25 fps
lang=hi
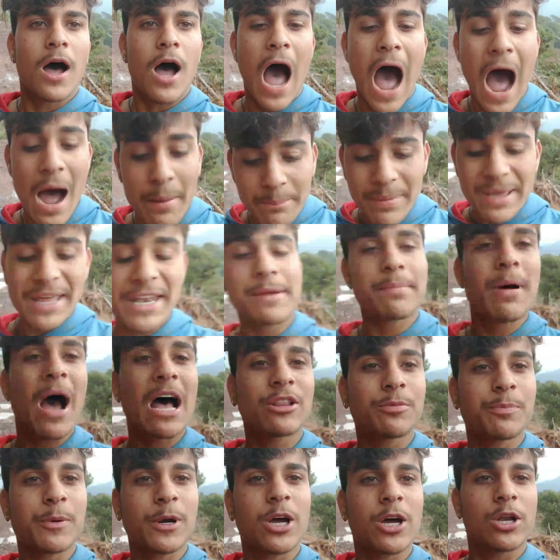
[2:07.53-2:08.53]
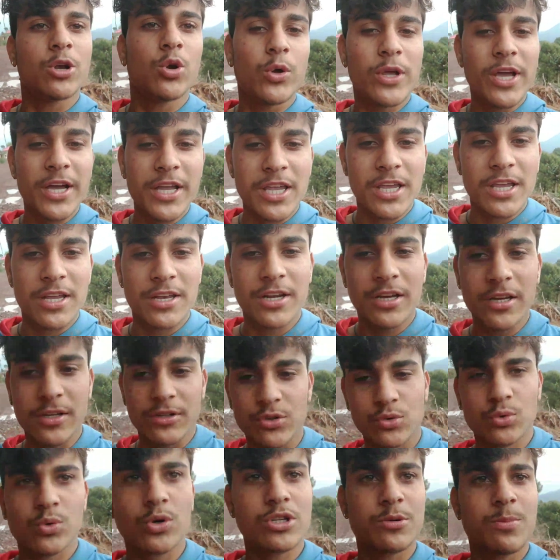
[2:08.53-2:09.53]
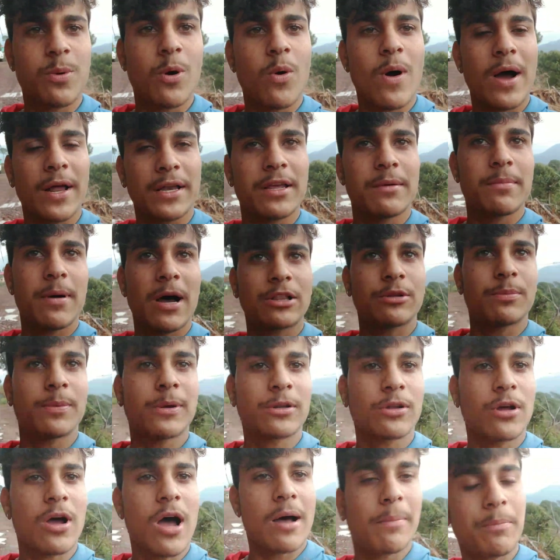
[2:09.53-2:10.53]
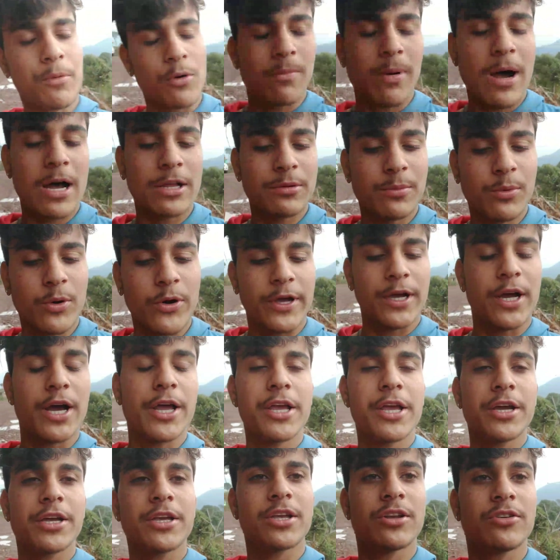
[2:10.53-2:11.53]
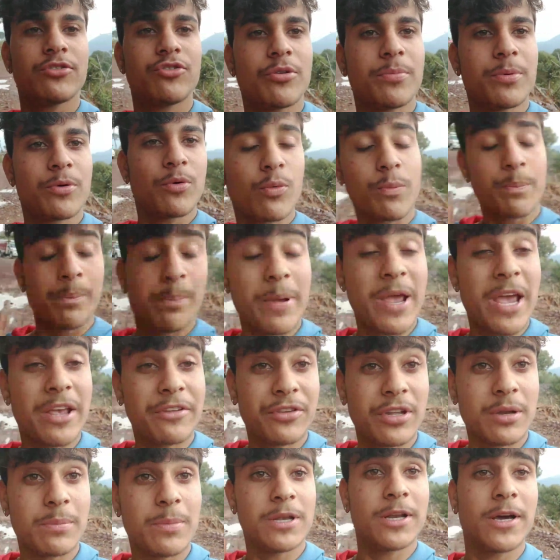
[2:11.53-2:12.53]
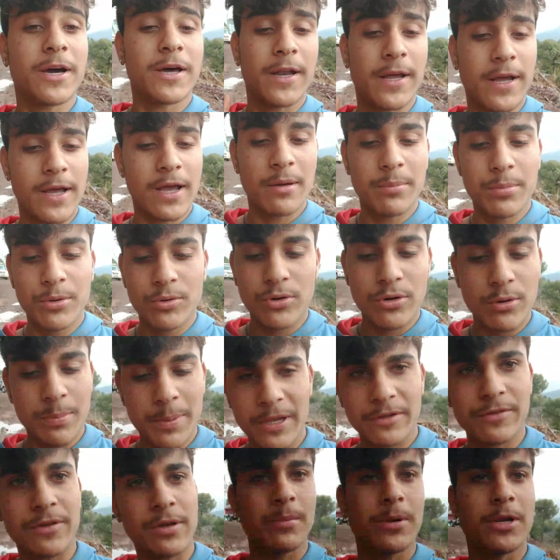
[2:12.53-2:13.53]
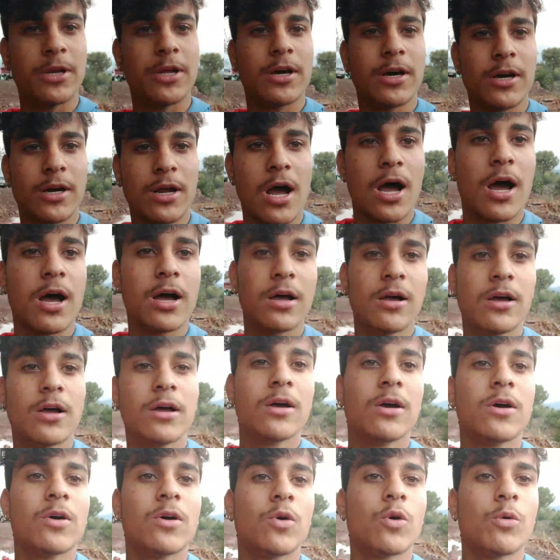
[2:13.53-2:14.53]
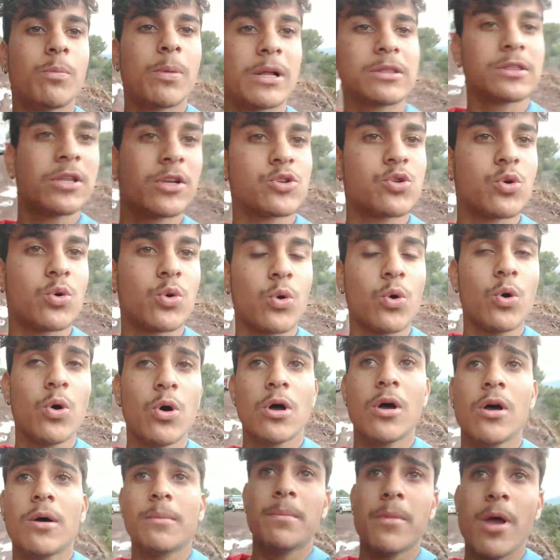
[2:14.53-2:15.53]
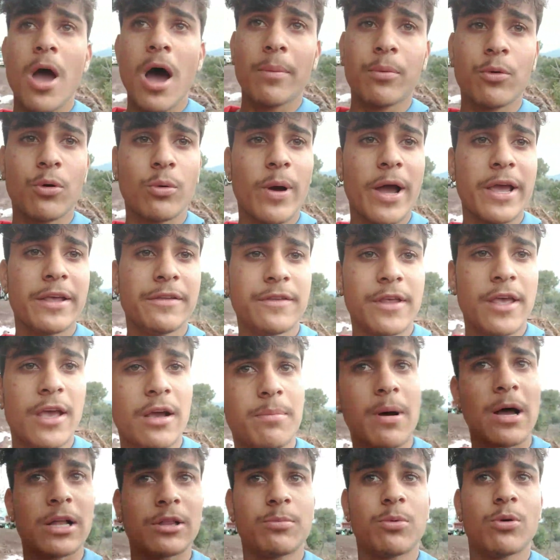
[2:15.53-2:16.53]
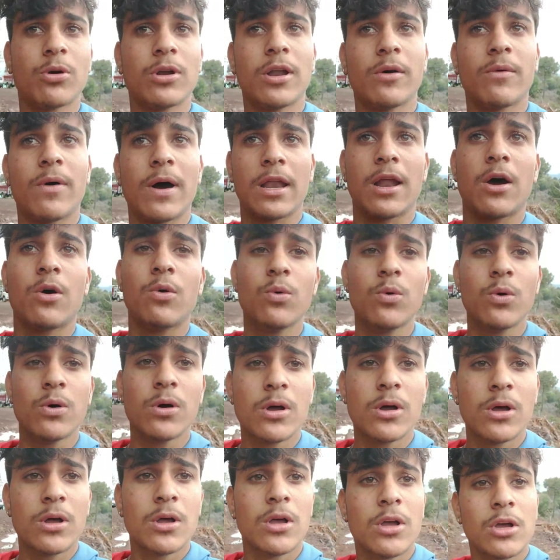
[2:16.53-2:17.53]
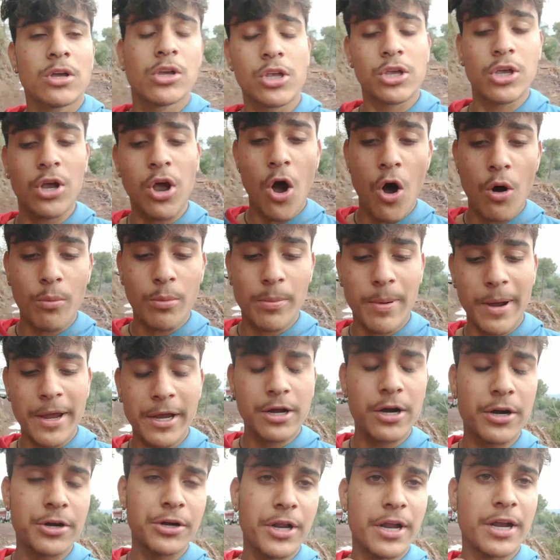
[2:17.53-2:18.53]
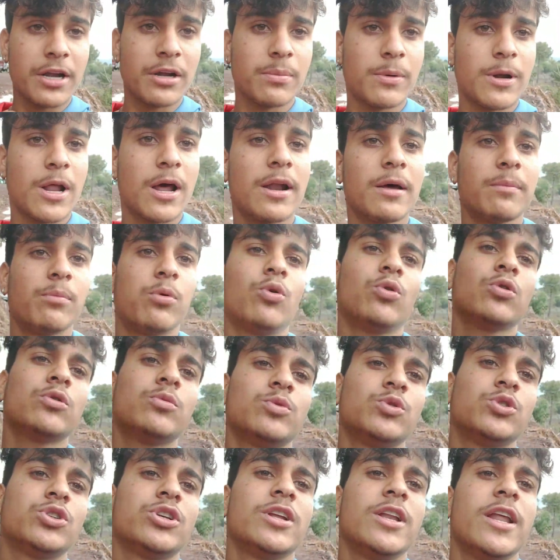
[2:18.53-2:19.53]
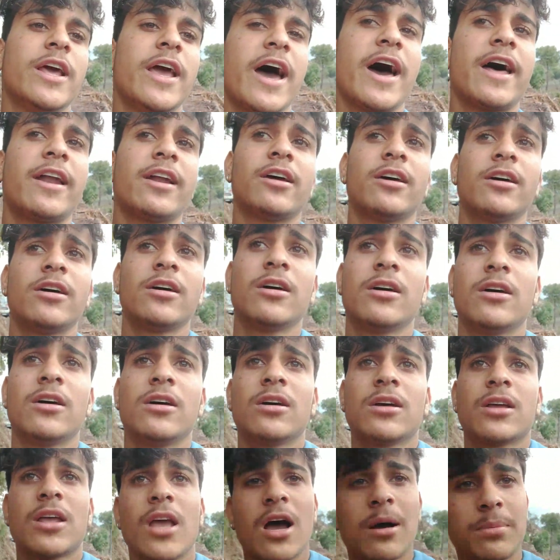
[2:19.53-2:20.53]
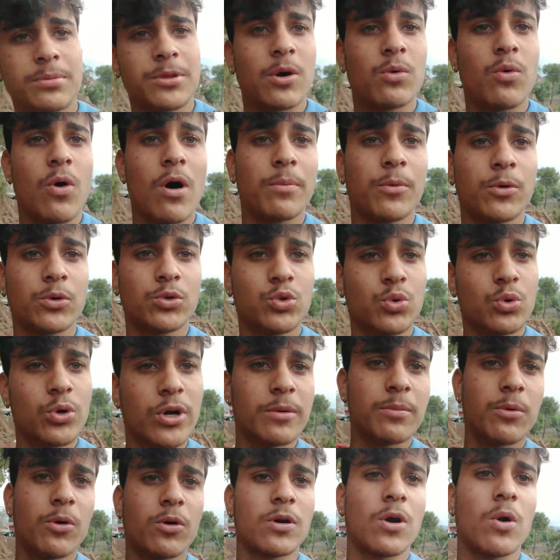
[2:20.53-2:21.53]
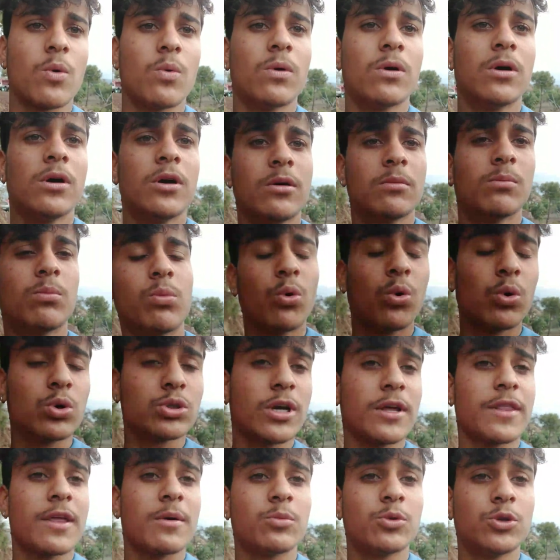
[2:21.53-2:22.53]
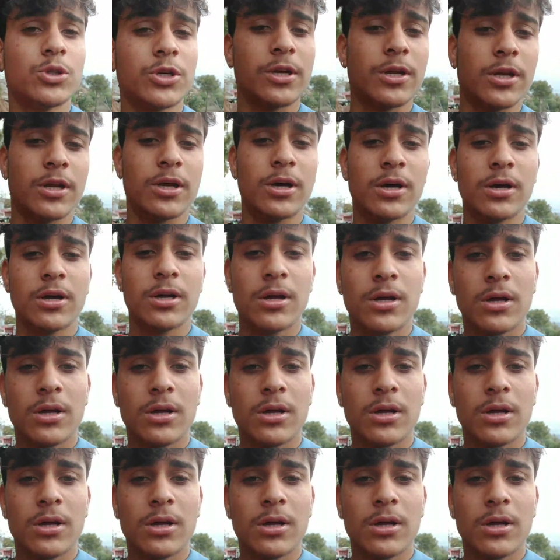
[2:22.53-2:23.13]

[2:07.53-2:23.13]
बात आप मेरी बात पर कर लो यकीन सूरज भगवान की बात पर आपको बाद में होएगा यकीन जो भी वो फेस रिवील करेगा अभी उन्होंने फेस रिवील नहीं कर रखा वो बातें छोड़ो मैं आपको गाइज एक बात बोलने वाला हूँ कि गाँव में भाई कंटेंट बनाना बहुत मुश्किल है यार क्या आपता वो आपको झूठ नहीं बोल रहा हूँ बहुत ज़्यादा मुश्किल